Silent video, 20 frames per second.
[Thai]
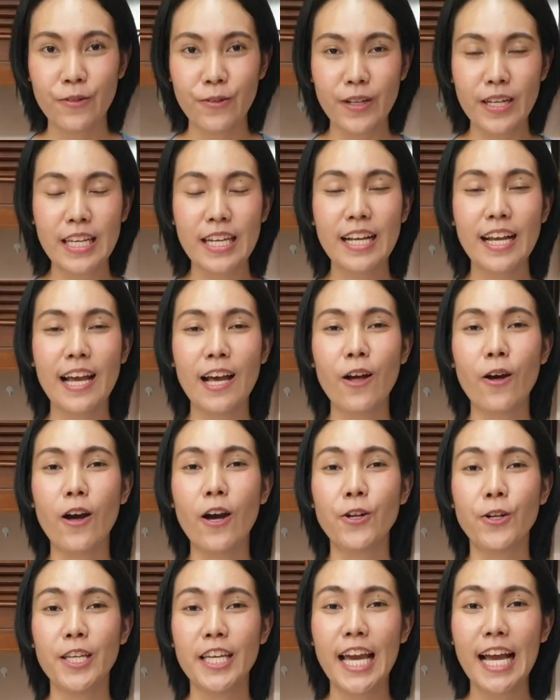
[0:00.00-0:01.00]
วันนี้นะคะขอ
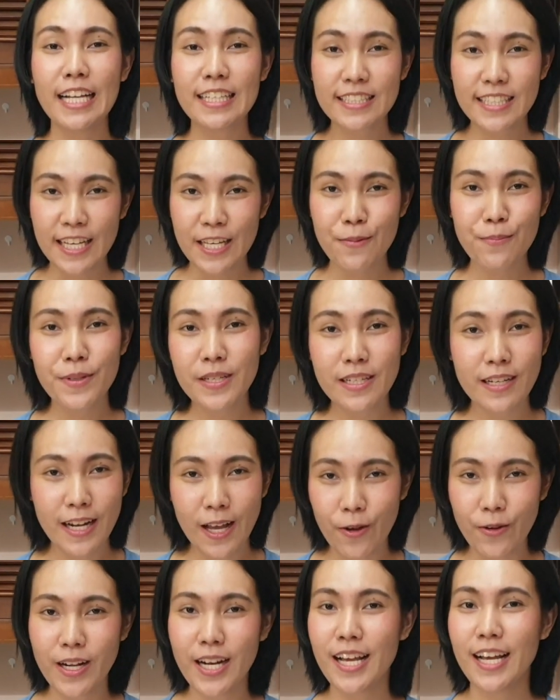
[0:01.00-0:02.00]
อนุญาตใช้มือ
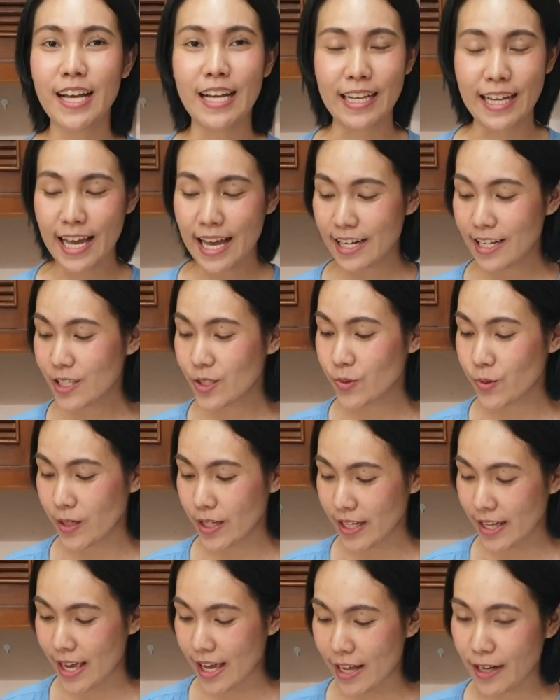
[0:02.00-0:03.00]
เราได้แหละค่ะง่ายที่สุดใน
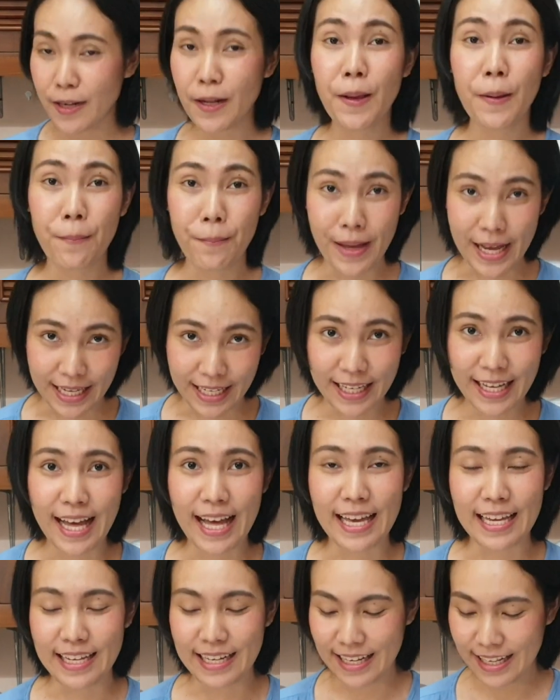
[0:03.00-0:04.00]
การหมัก
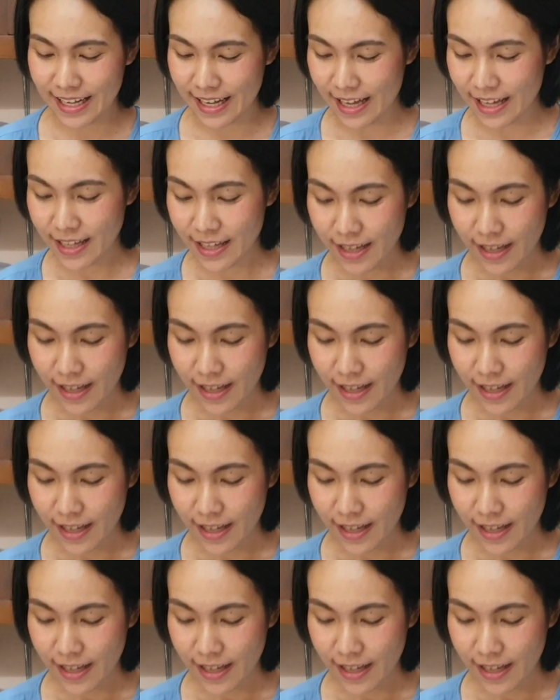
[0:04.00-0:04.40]
ไก่นะคะ